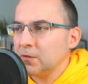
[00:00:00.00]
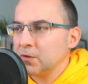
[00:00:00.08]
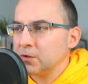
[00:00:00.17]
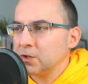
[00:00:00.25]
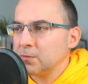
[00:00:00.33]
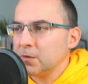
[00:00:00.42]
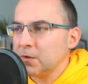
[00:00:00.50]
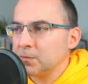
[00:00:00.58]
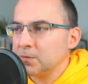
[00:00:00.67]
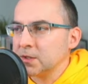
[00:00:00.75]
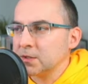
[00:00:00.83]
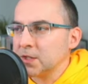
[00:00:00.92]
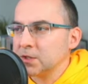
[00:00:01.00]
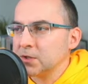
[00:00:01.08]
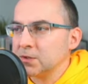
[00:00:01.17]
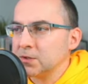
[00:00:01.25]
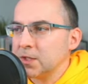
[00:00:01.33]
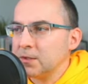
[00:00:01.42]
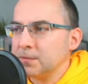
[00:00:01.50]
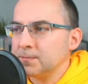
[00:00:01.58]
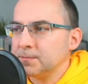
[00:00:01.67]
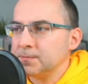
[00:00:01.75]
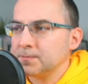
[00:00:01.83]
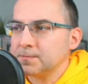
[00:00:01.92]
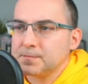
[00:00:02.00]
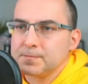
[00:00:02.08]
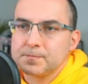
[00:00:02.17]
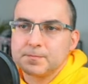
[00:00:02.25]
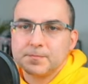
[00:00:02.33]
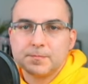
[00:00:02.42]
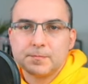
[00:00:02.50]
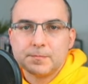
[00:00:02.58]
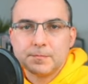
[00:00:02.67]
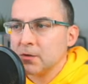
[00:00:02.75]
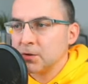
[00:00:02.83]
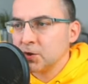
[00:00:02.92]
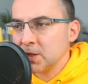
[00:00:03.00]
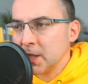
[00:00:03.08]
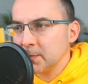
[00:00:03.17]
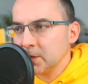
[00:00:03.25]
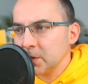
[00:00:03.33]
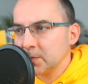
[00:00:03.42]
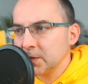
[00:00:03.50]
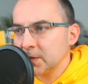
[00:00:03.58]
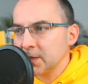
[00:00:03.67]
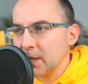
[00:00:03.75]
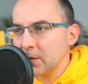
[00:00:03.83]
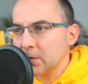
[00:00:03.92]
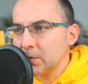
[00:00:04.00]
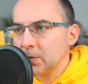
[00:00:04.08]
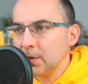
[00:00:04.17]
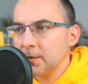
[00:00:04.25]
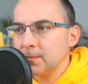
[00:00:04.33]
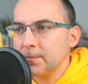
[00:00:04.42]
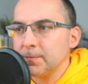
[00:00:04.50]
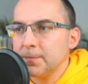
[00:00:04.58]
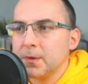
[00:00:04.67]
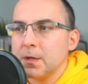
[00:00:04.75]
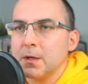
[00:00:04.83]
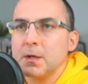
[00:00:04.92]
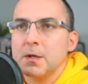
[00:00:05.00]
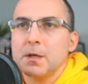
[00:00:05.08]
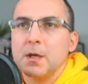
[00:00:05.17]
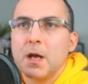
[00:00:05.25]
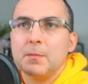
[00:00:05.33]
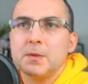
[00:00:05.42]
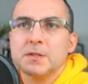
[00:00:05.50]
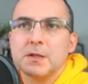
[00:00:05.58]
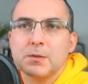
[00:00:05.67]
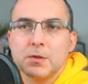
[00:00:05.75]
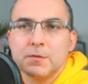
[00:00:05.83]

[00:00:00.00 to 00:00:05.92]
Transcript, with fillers: Wchodzimy w opcję zarządzaj, korzystamy z opcji zaloguj, aby